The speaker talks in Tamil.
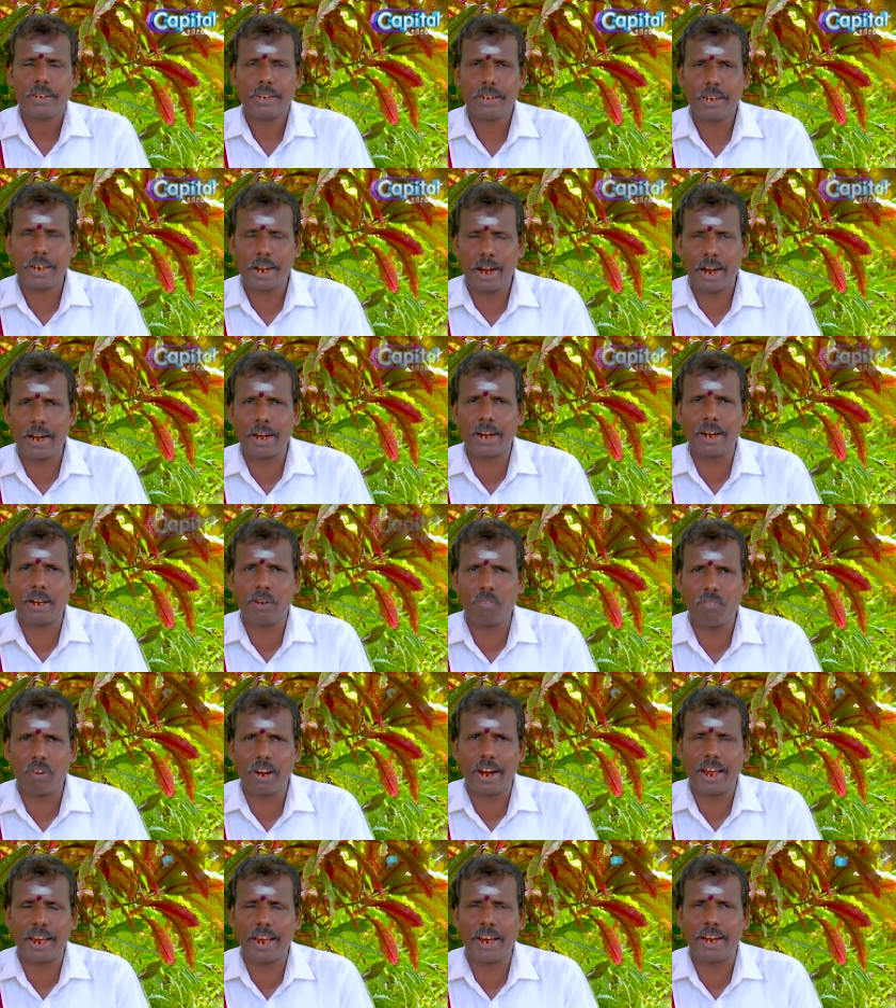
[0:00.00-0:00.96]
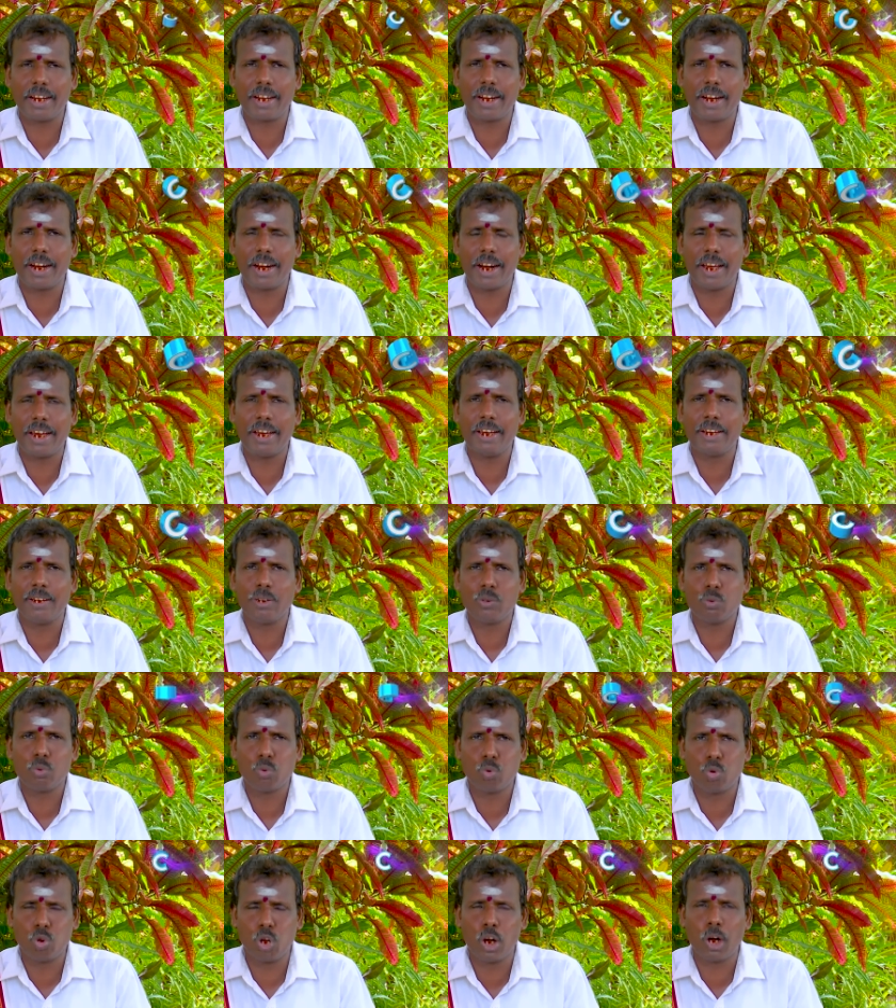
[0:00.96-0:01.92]
இரண்டு விடயங்களை
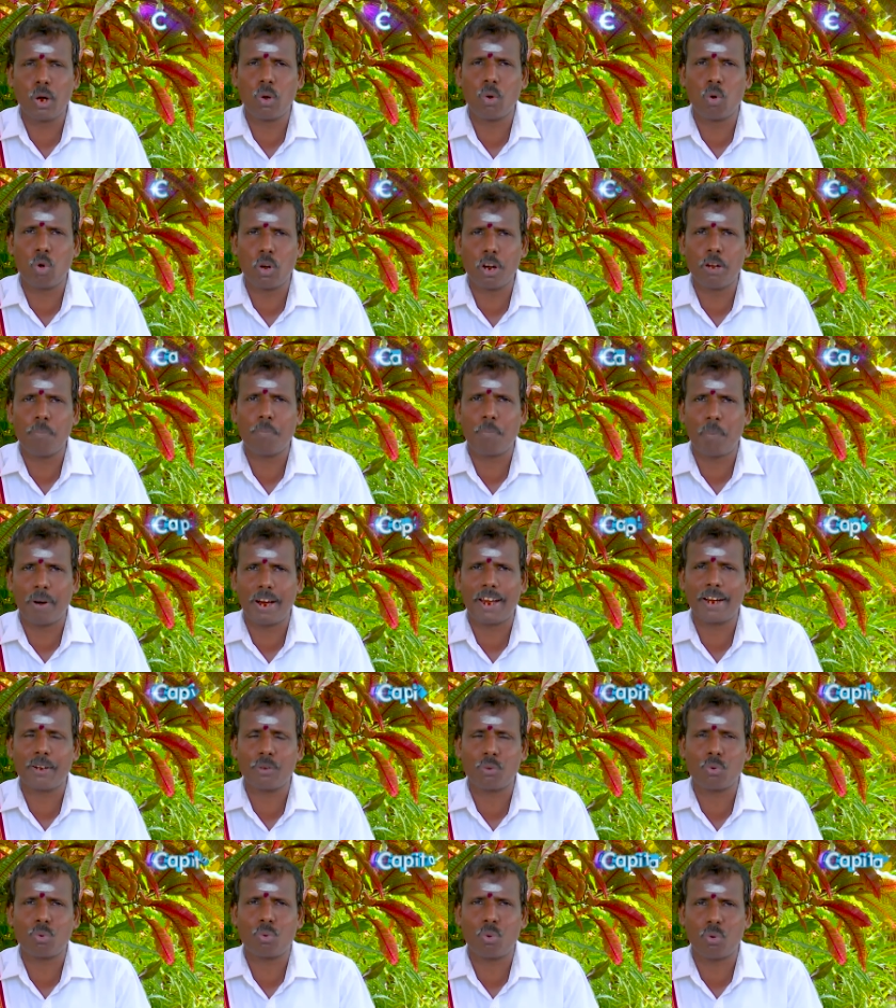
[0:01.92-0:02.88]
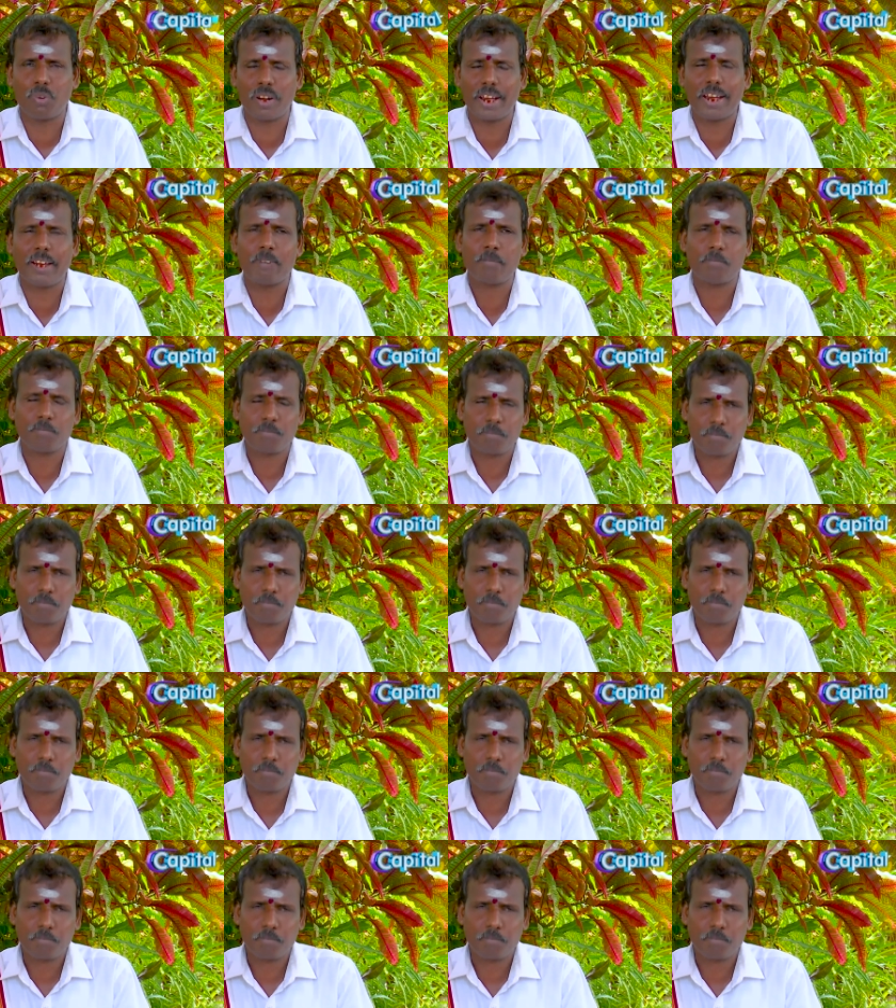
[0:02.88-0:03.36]
உங்களோடு பகிர்ந்து கொண்டேன்